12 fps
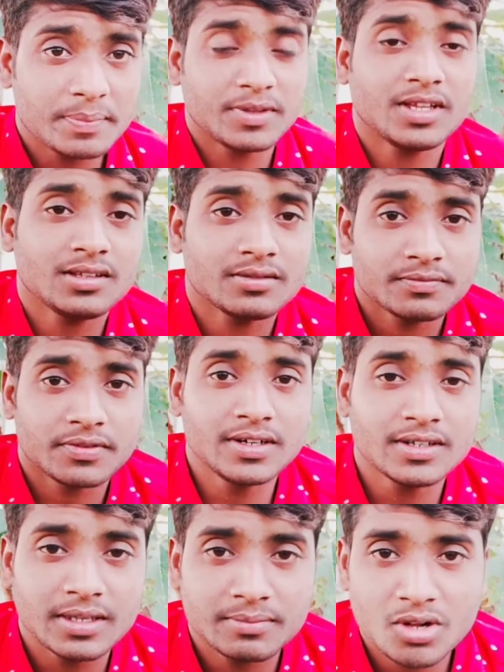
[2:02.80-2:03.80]
अपना
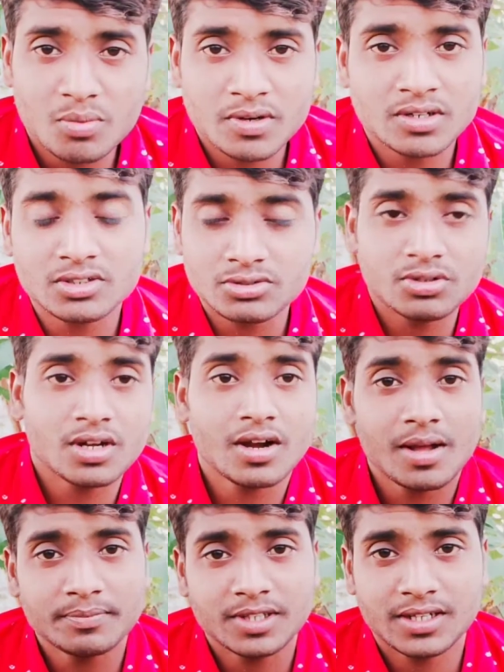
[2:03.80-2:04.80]
फ्रंट कैमरा ओपन करोगे और
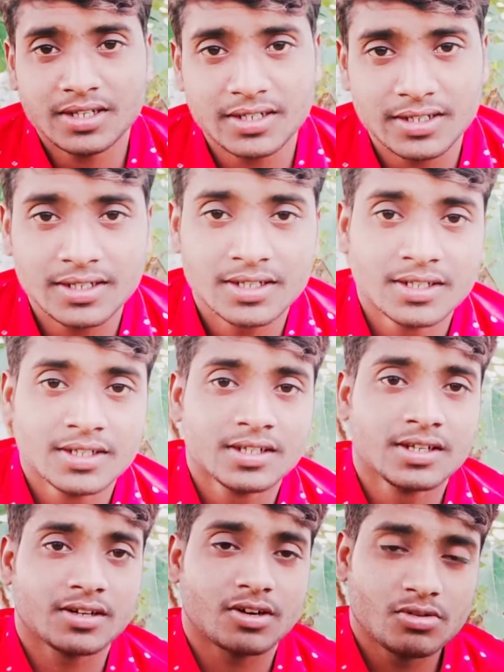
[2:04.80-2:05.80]
आप नए नए
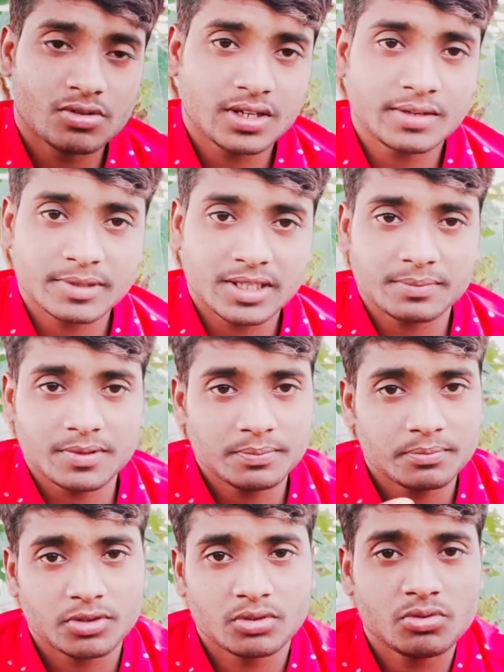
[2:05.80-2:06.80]
रहोगे मतलब कि
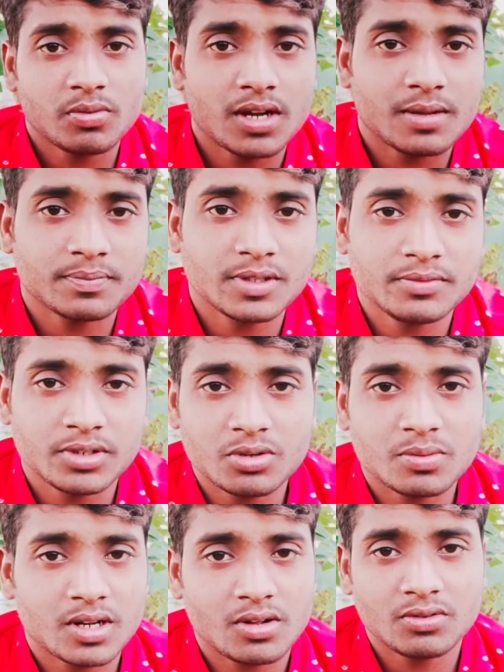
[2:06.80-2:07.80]
शुरू बार आपकी वीडियो
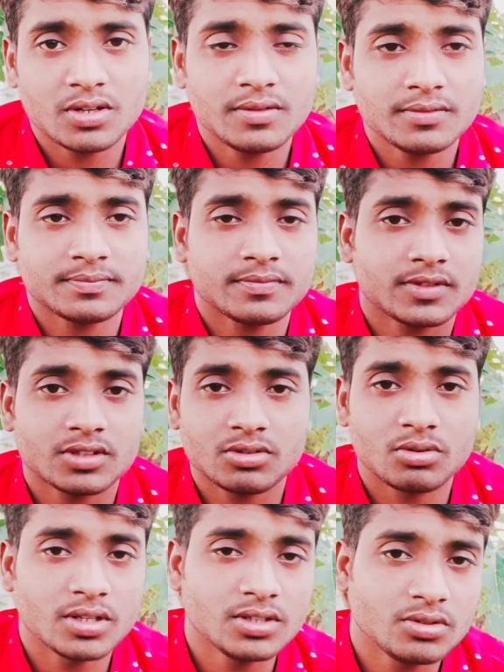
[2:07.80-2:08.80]
बनाओगे
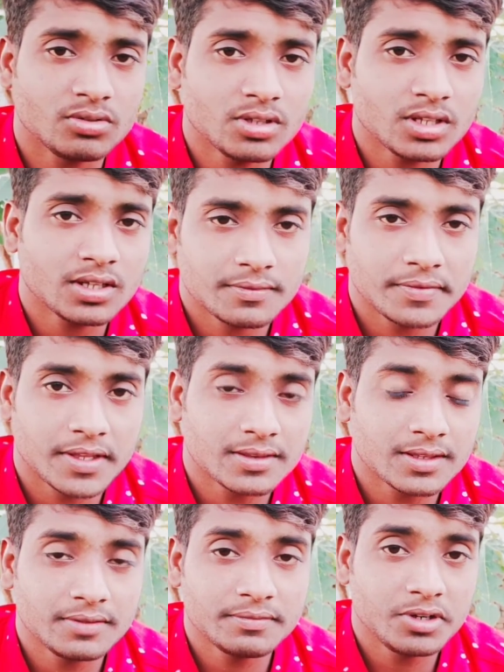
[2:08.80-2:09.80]
थोड़े दिनों तक फेस
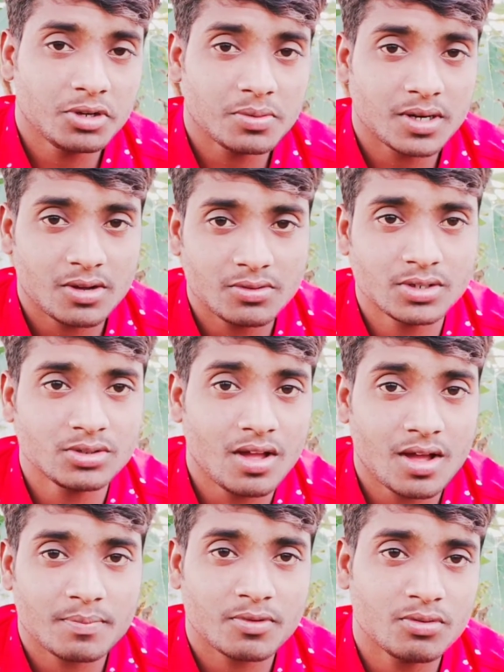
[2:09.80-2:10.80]
कैन वीडियो बनाओगे तो
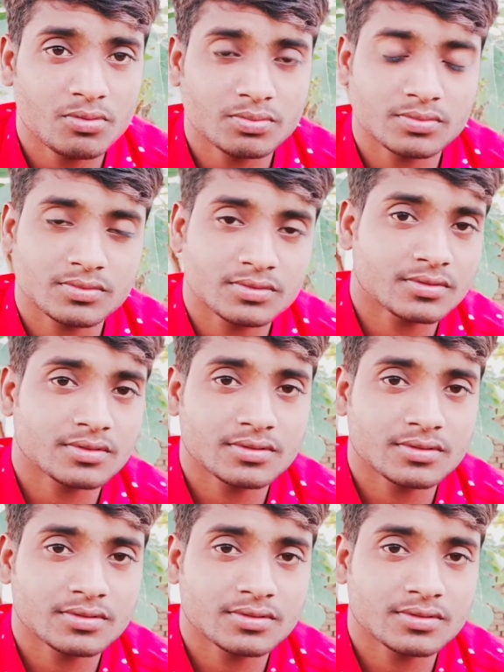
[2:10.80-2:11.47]
आपको हाँ,